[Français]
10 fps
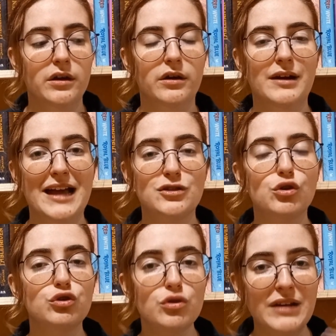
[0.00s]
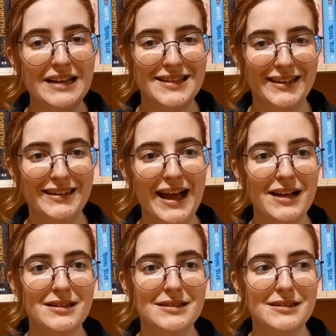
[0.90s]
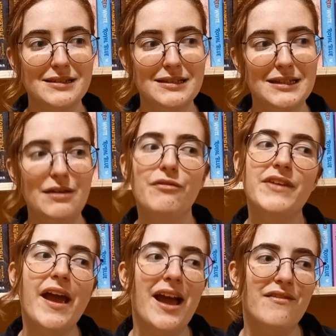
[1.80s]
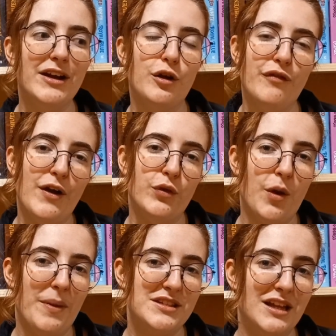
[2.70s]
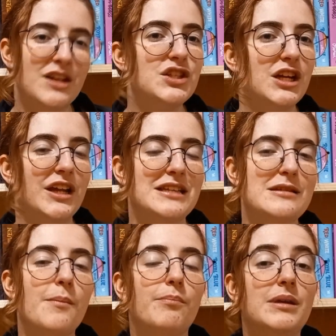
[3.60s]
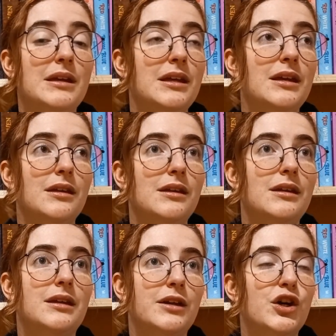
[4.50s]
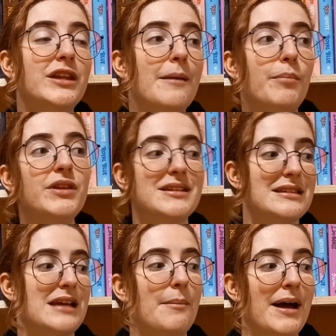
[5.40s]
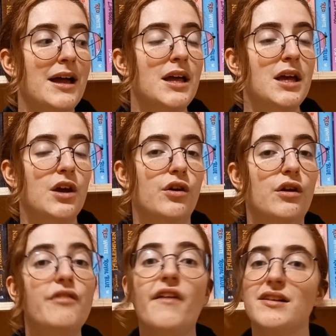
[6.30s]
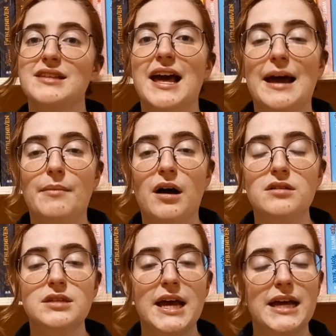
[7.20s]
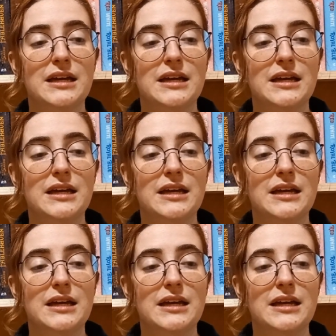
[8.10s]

la structure de la syntaxe qui vient avec le fait qu'on a un personnage qui connaissait qui, qui connaît pas nécessairement le français à la base,